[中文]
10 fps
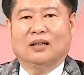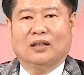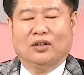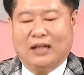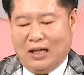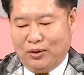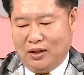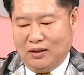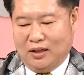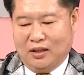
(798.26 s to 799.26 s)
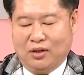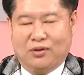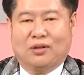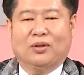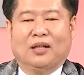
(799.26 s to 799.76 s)
啊，又拉回跌了六
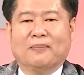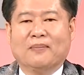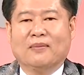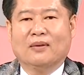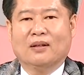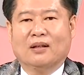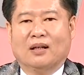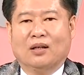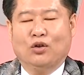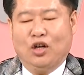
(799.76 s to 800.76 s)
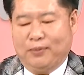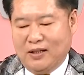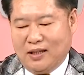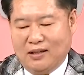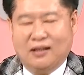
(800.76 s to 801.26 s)
十块，啊，会不会
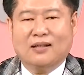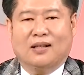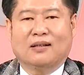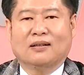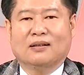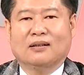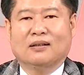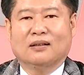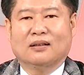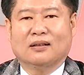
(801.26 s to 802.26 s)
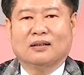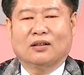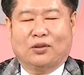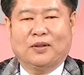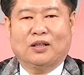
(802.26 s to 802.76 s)
再进场？
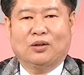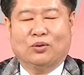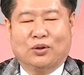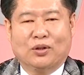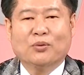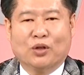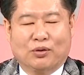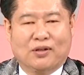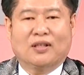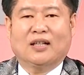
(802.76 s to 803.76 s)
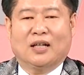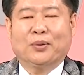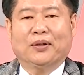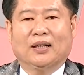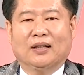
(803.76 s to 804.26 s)
投资朋友，我认为我是应该
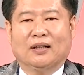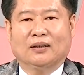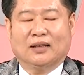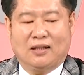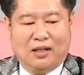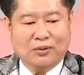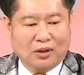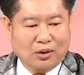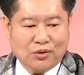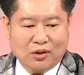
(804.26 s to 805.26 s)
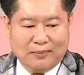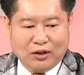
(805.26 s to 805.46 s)
会的啊，但听我的口讯，你